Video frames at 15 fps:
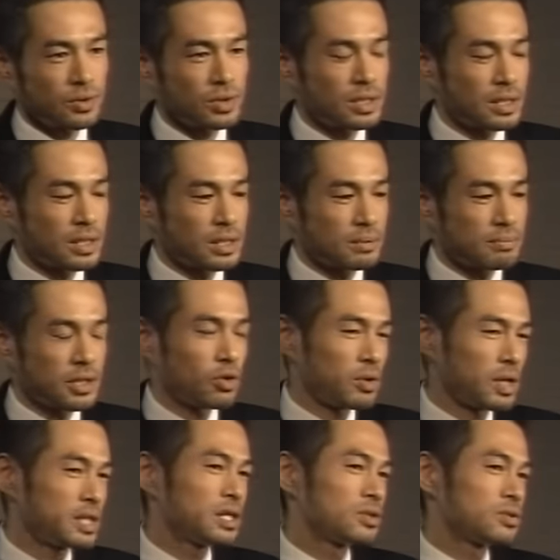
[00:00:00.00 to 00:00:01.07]
る時、まあ、
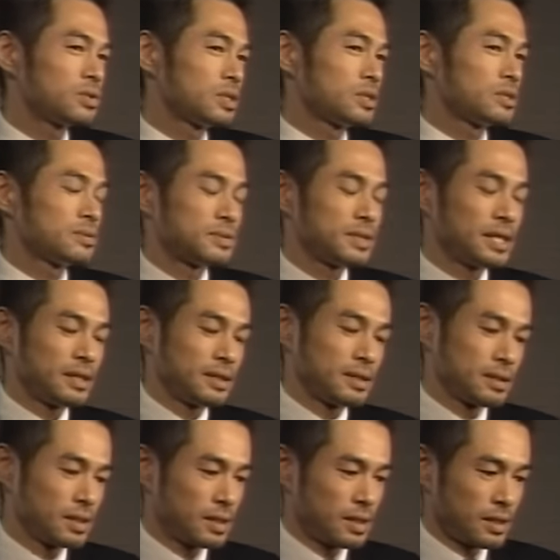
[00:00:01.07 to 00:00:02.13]
弱っている時ですよね